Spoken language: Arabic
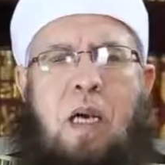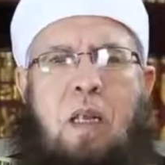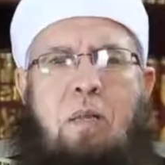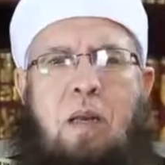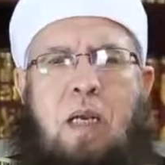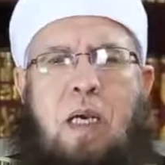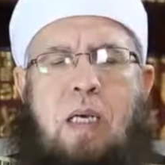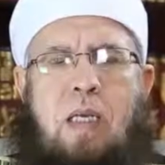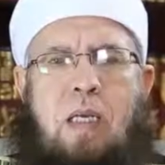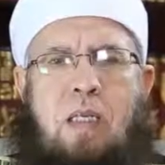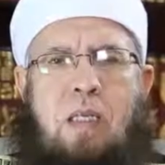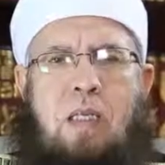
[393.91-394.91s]

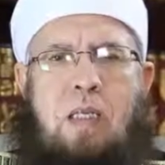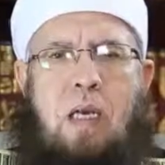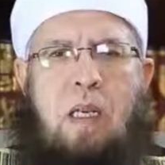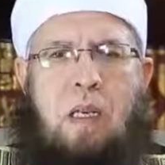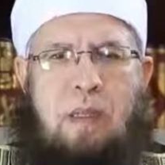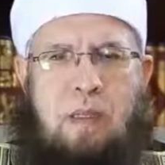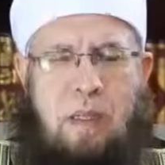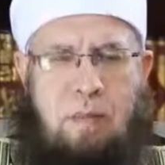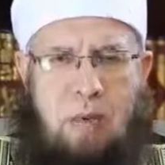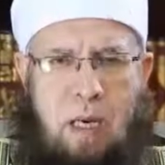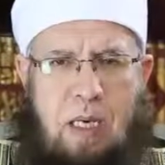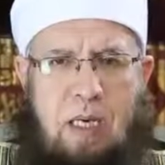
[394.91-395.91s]
الملائكة
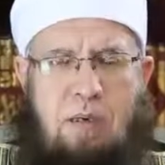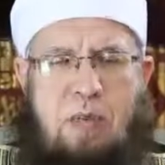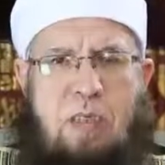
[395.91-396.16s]
الذين معك في